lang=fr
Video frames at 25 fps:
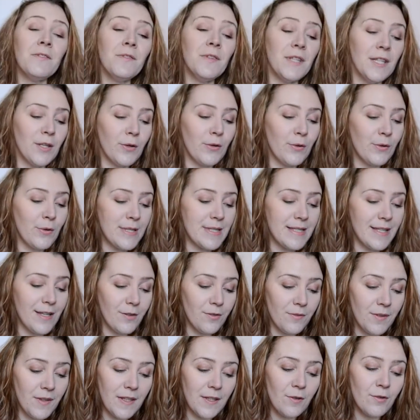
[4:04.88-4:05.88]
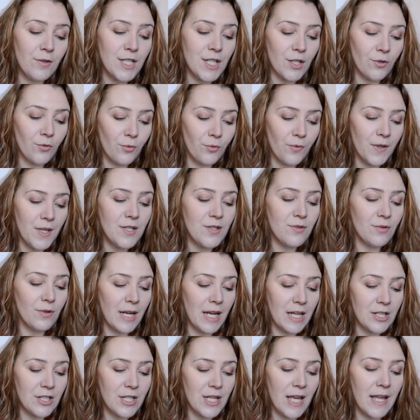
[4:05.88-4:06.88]
vidéo, c'est une vidéo que j'ai trouvée sur
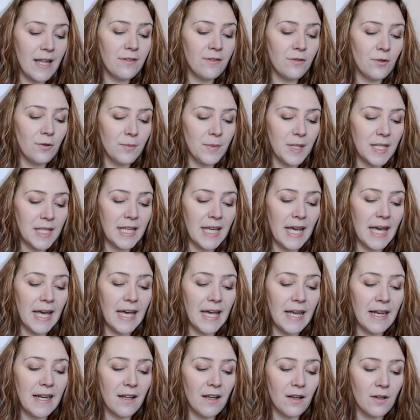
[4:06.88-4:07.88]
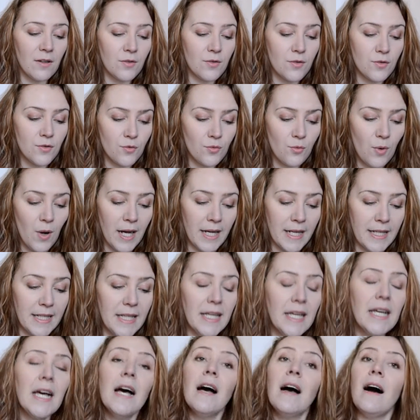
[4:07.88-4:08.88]
la chaîne de Michael Zouari.